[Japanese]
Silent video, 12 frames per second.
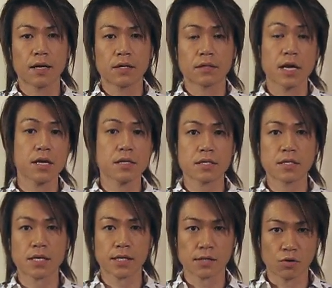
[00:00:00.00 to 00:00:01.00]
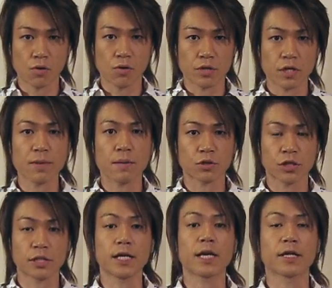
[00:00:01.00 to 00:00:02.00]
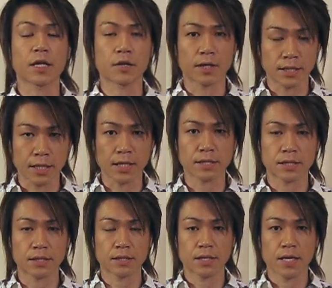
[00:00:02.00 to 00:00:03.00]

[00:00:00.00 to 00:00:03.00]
大変な生活を今も強いられている方たち、